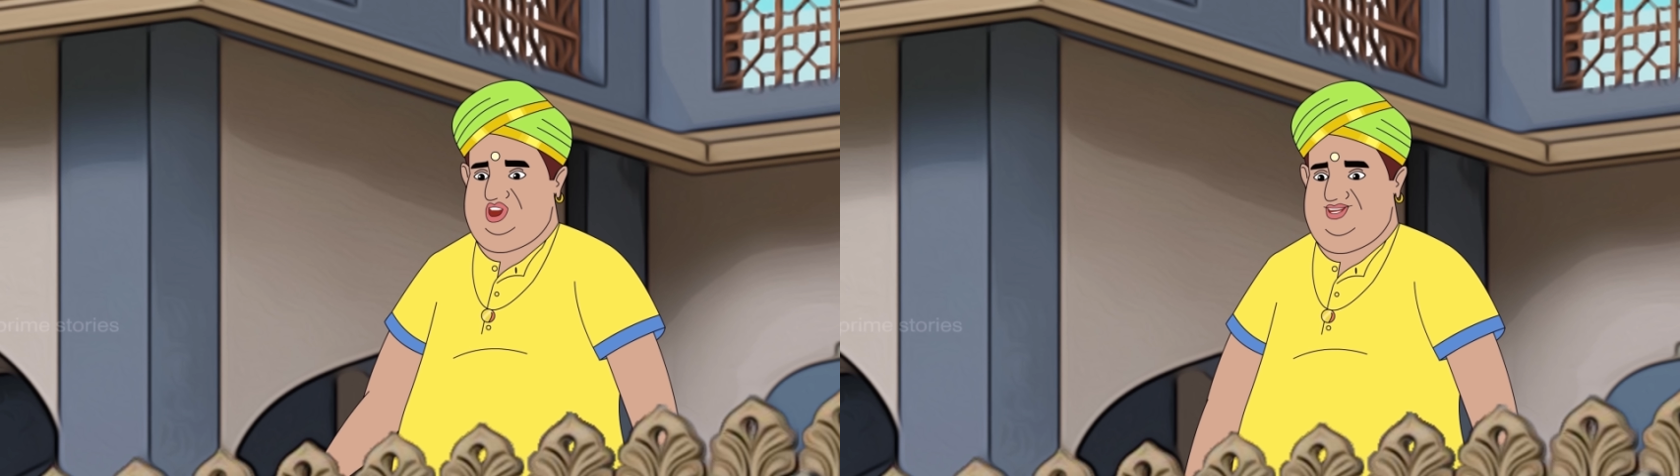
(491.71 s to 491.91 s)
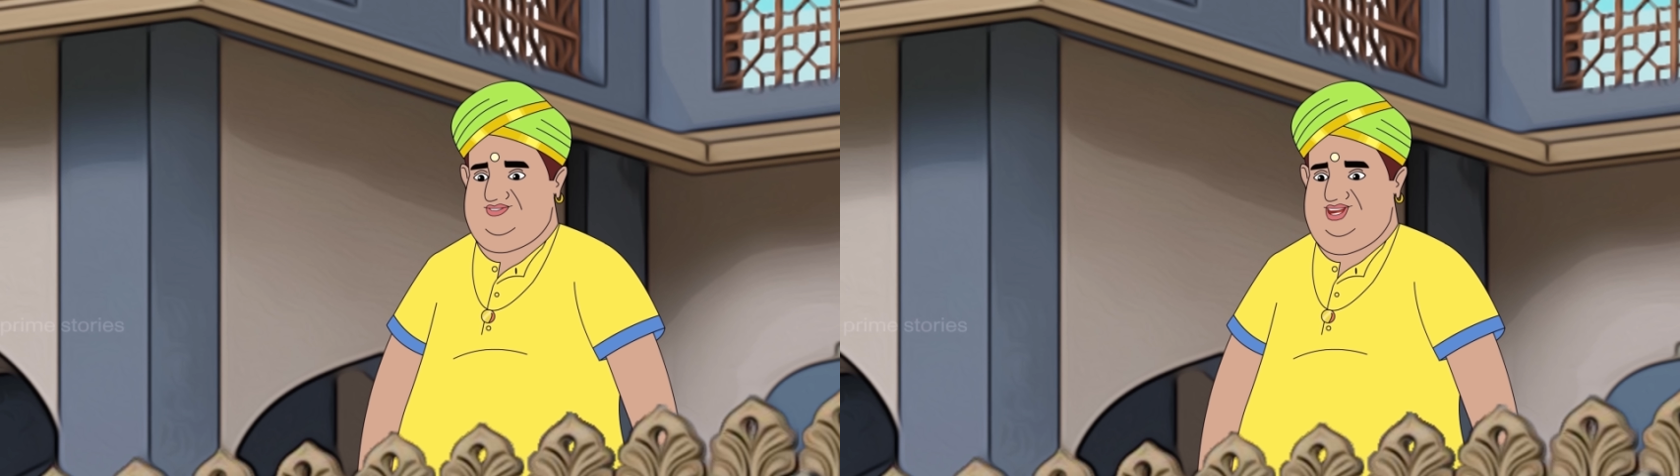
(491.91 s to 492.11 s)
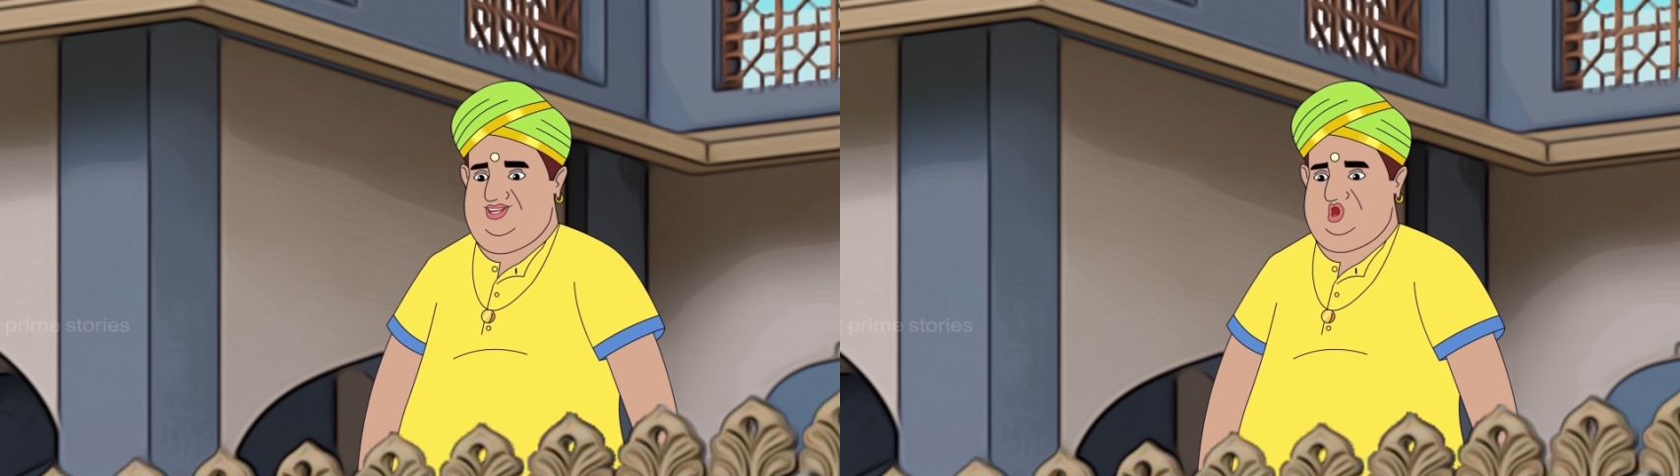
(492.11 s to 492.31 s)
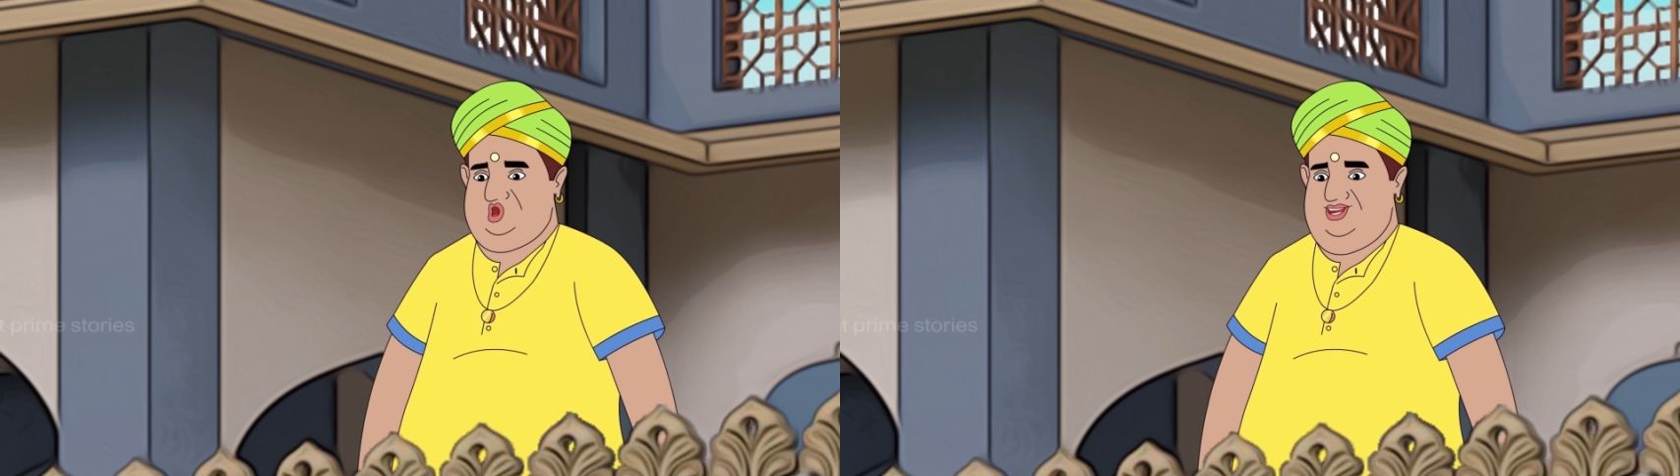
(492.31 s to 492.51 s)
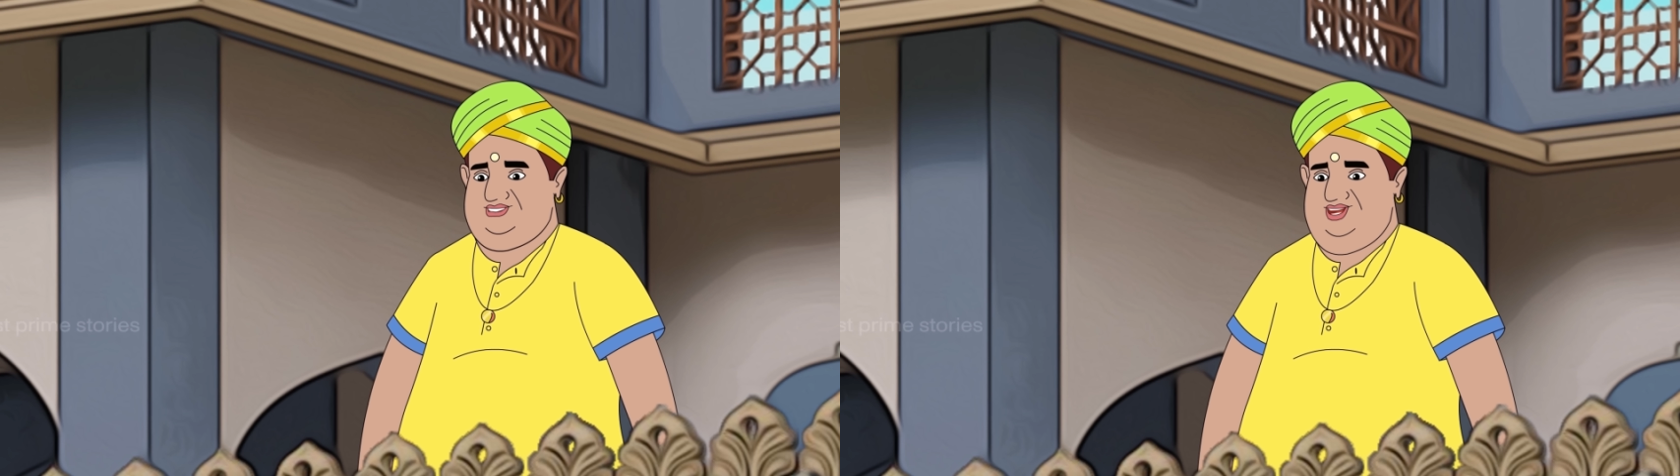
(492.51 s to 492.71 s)
அதுலயும்
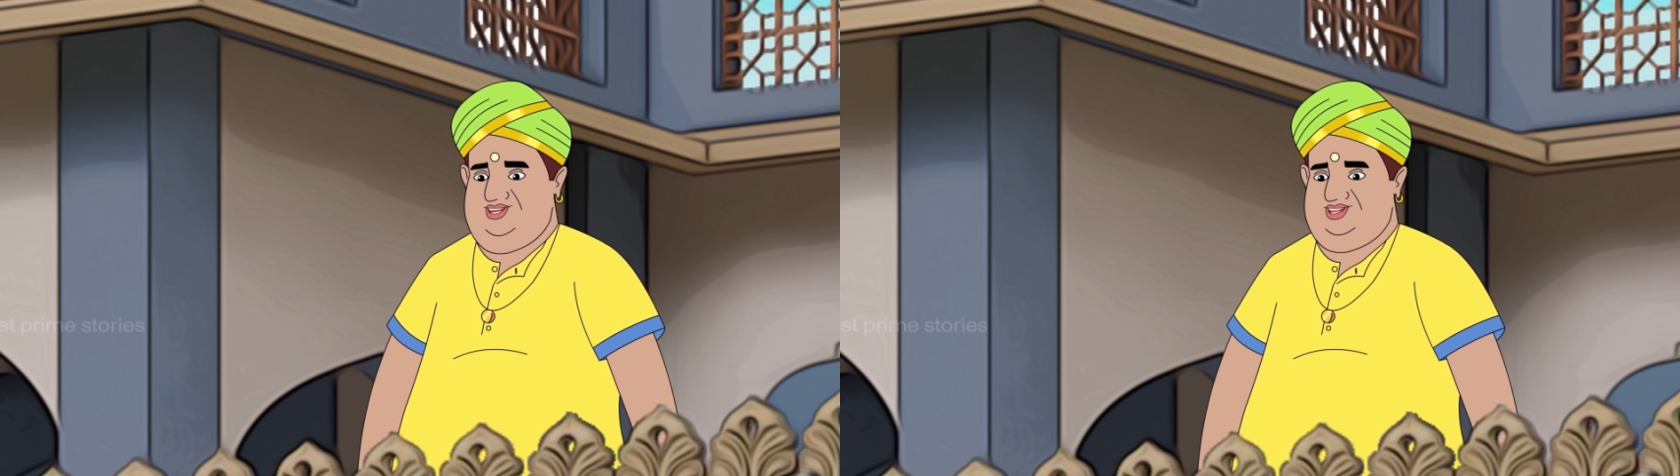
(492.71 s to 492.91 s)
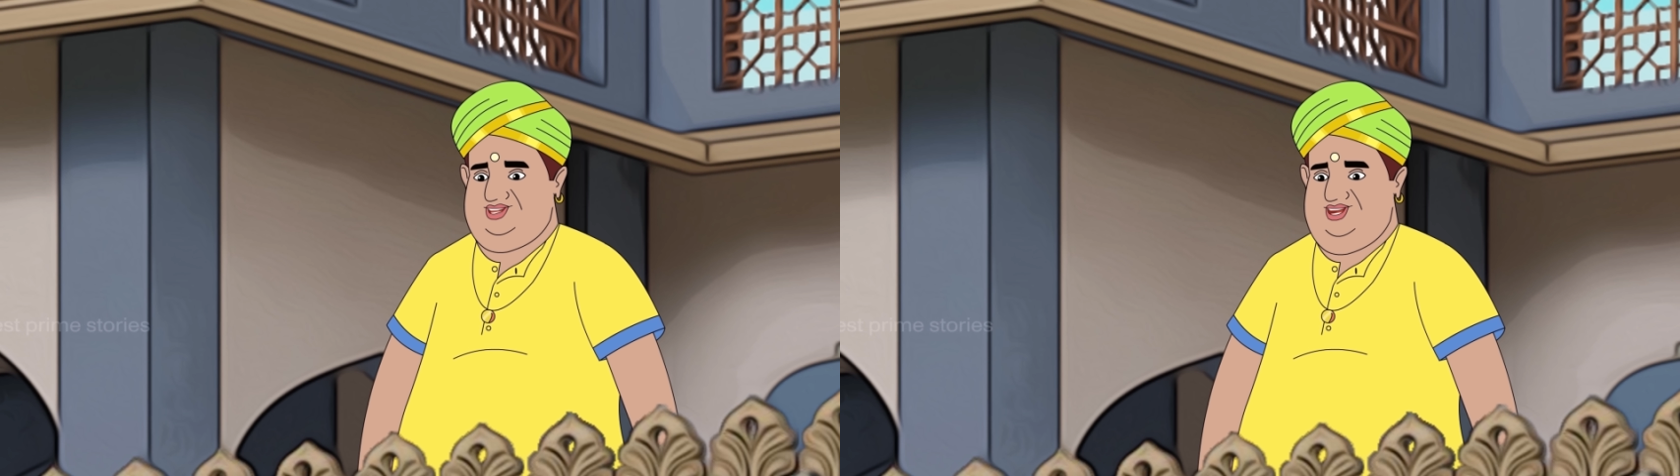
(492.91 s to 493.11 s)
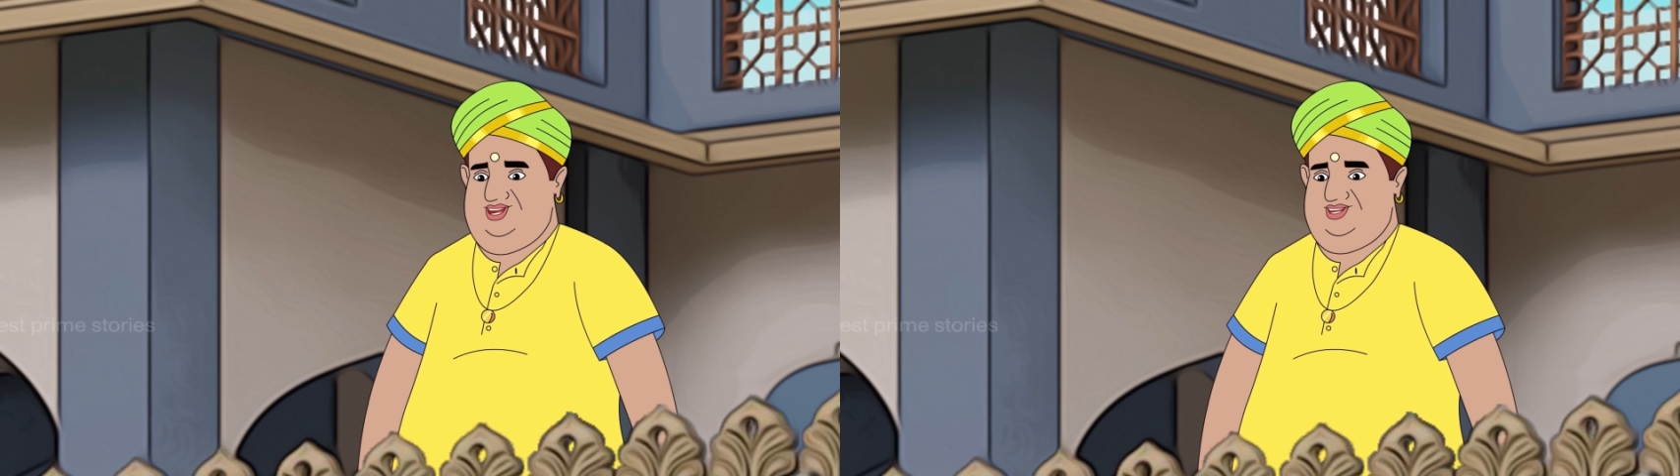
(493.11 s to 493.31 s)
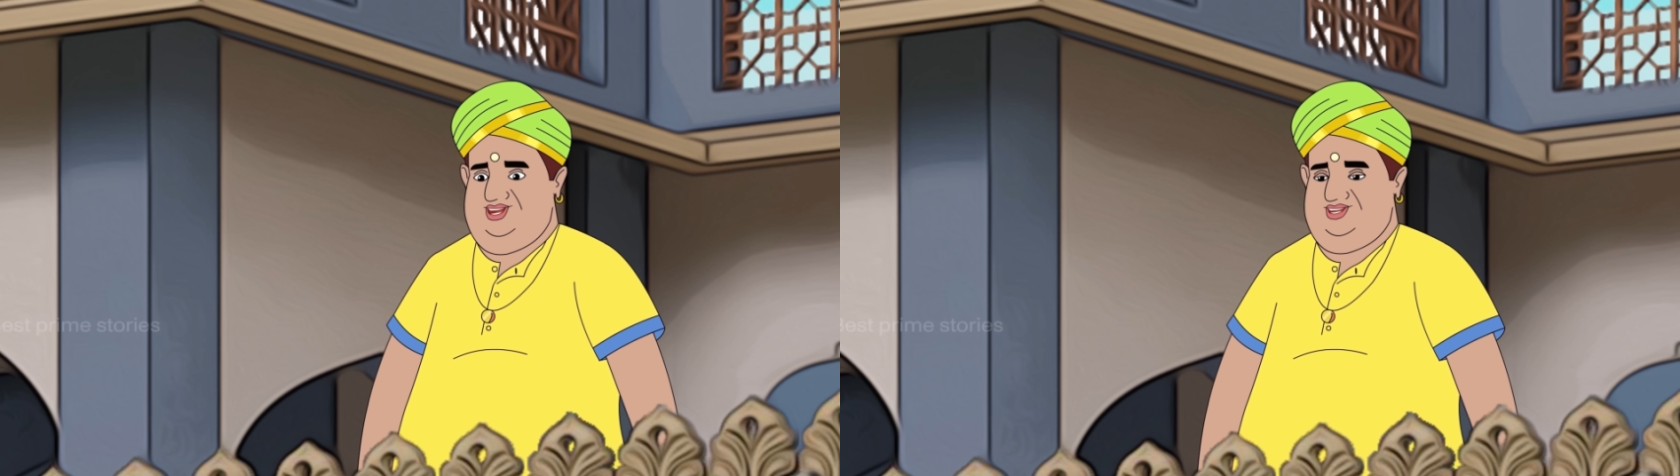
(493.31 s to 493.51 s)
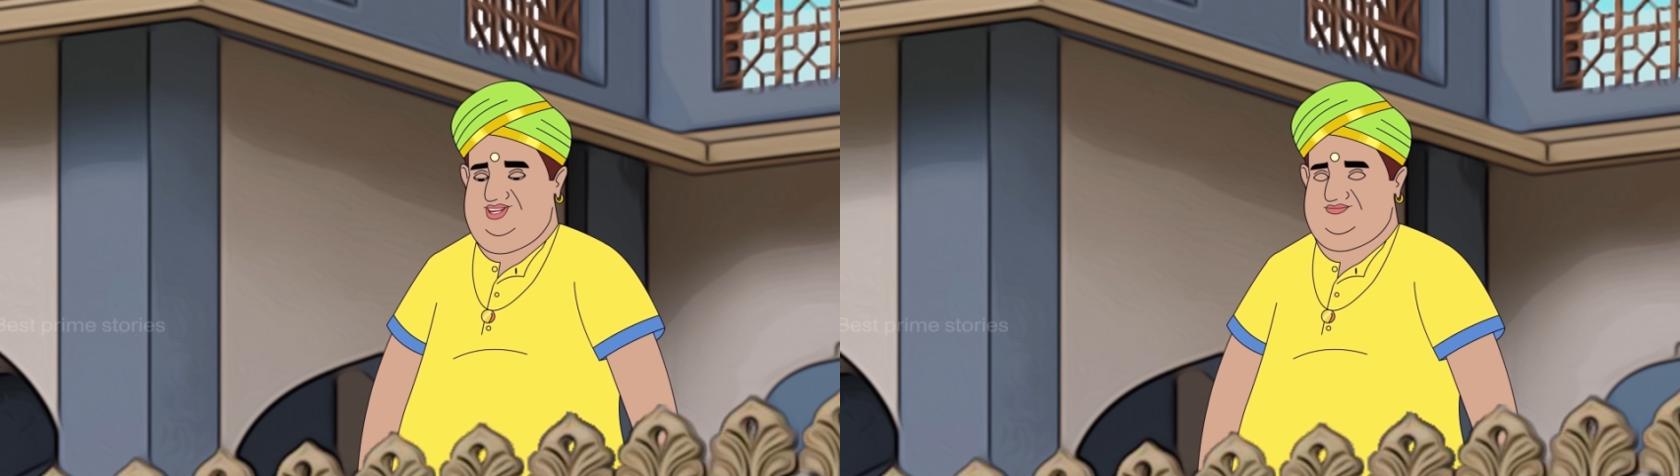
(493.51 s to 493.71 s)
பொண்டாட்டியோட எவ்வளவு
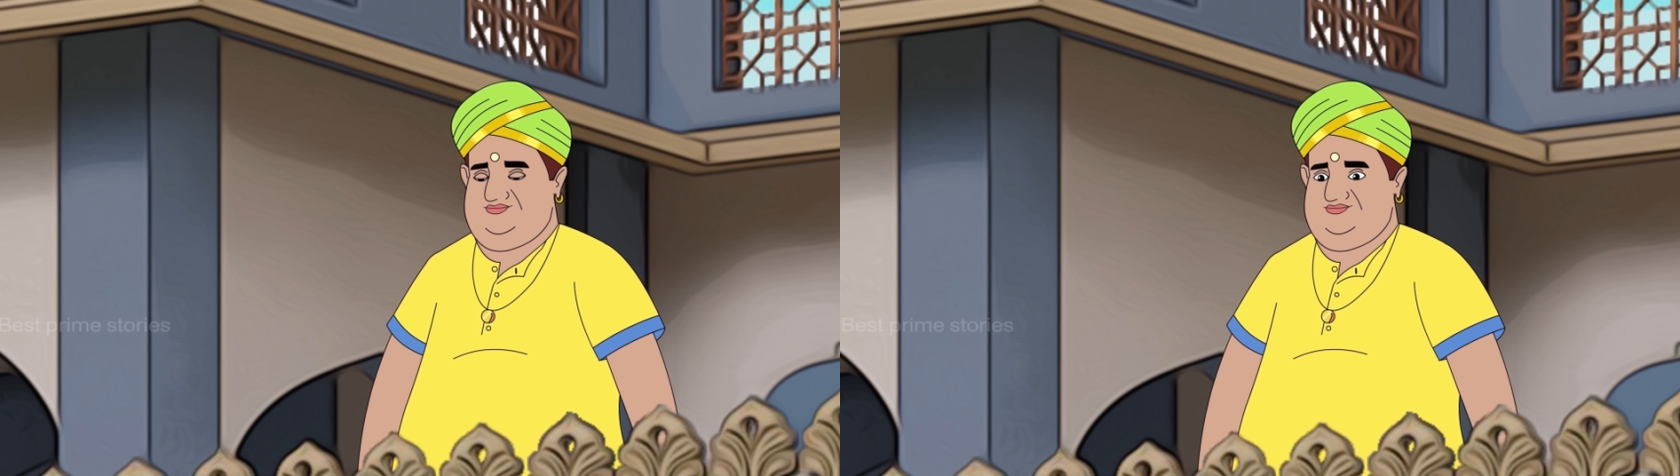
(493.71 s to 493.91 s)
சந்தோஷமா